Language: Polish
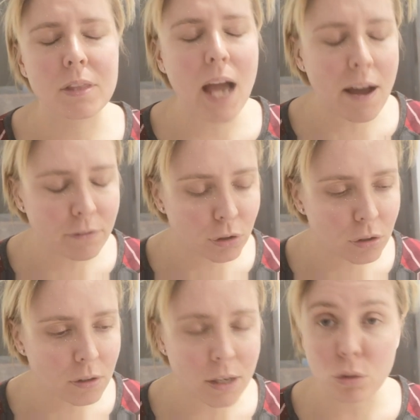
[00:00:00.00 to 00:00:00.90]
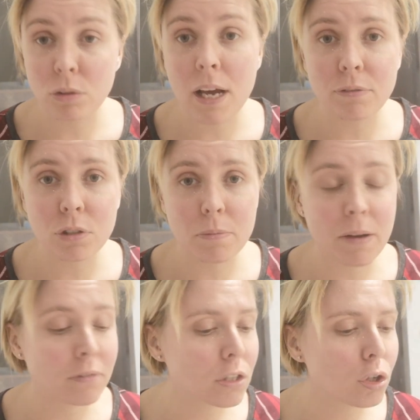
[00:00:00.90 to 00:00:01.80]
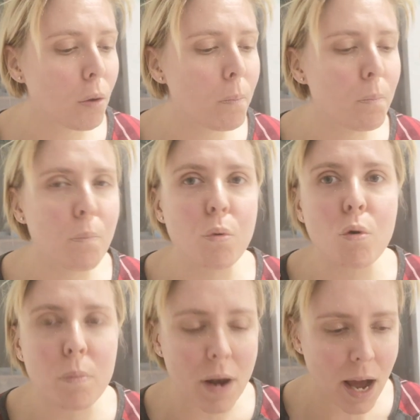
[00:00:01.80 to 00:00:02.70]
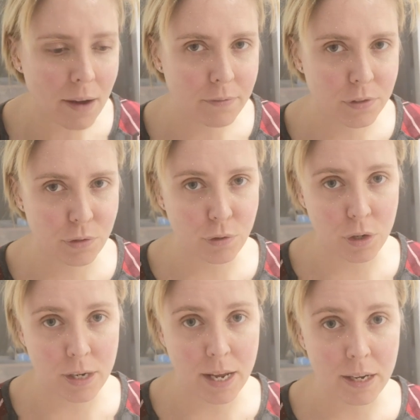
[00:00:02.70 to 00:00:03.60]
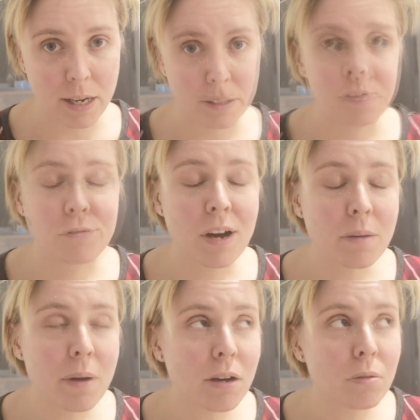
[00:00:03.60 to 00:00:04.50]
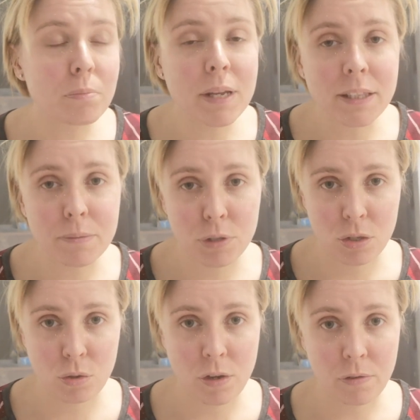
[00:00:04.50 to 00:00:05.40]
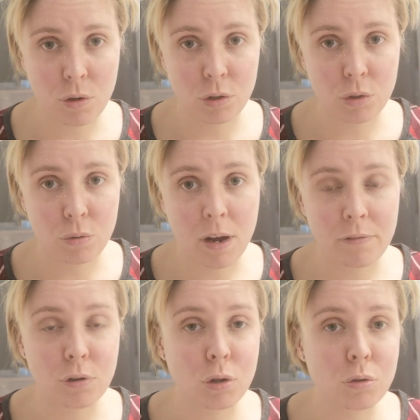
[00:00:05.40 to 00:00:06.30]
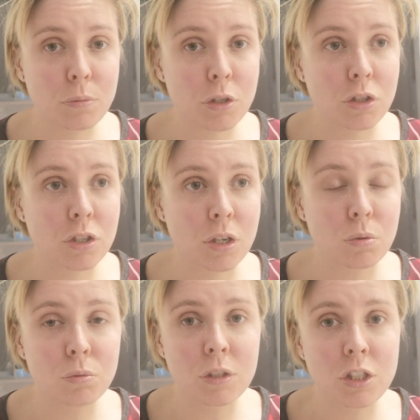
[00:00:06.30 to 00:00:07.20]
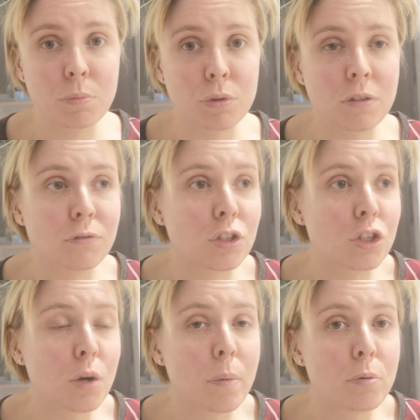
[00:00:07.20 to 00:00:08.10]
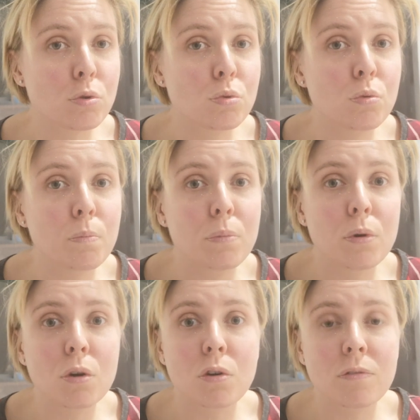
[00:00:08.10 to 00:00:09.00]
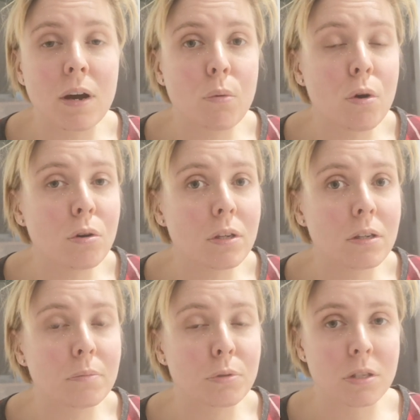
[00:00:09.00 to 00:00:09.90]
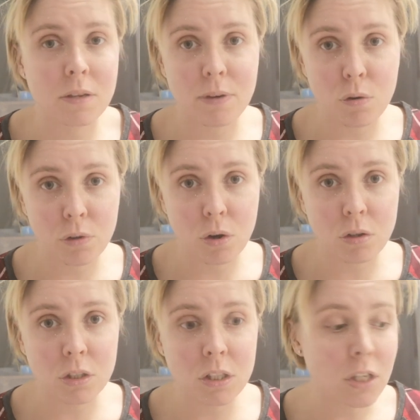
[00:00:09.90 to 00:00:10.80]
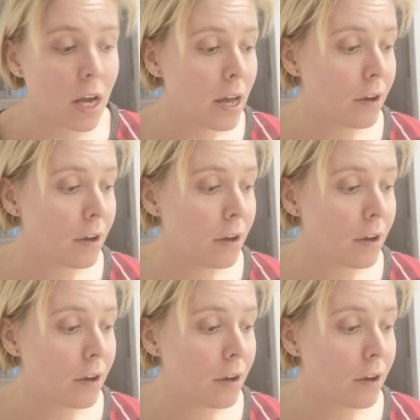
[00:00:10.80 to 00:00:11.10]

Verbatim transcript: Dawno, ale to dawno nie miałam większego bubla w swoich rękach. Farba kompletnie przez to nie wychodziła. Wychodziła przez 3 sekundy i się później wszystko po prostu blokowało i, i przestawało wychodzić.